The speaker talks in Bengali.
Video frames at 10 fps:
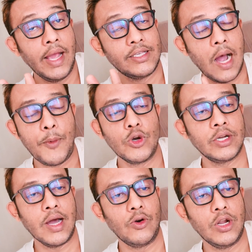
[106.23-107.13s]
এই
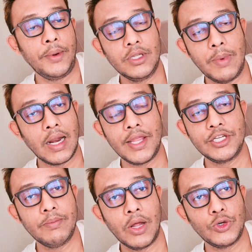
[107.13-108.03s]
সাপোর্টের কারণে আমাদের
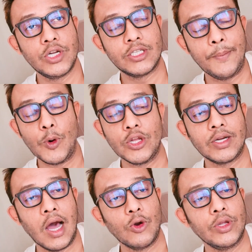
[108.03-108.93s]
বাংলাদেশের মানুষের
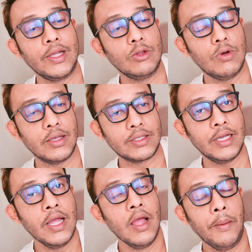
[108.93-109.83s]
সাপোর্টের কারণে কিন্তু
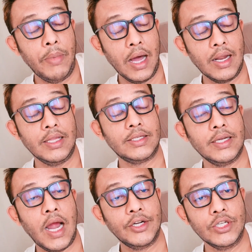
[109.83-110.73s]
আজকে
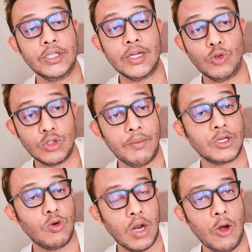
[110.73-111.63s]
বাংলাদেশে আর্জেন্টিনা
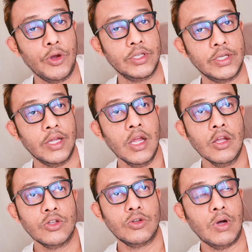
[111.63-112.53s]
দূতাবাস খোলা হয়েছে
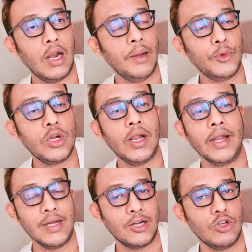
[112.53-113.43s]
সো আলহামদুলিল্লাহ
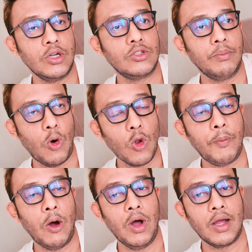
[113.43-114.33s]
এটা আসলে বড়
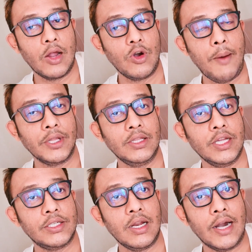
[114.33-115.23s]
পাওয়া কারণ আমাদের
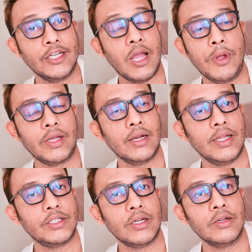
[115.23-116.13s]
দেশের ল্যাটিন আমেরিকার
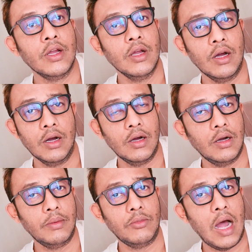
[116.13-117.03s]
দেশের
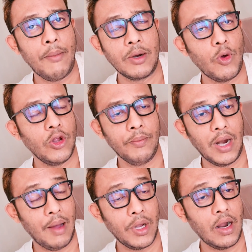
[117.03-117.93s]
আমার মনে হয়
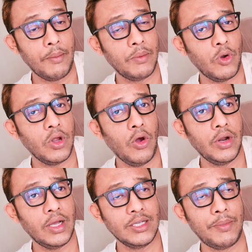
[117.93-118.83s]
আমার আমার মনে
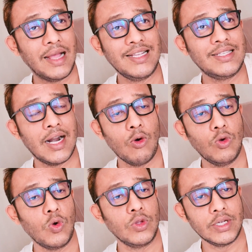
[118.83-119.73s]
হয় না যে ব্রাজিল ছাড়া
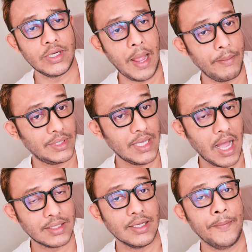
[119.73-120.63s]
অন্য কোনো দেশের অ্যাম্বাসি
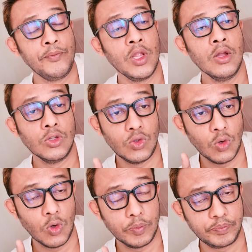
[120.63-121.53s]
আছে তো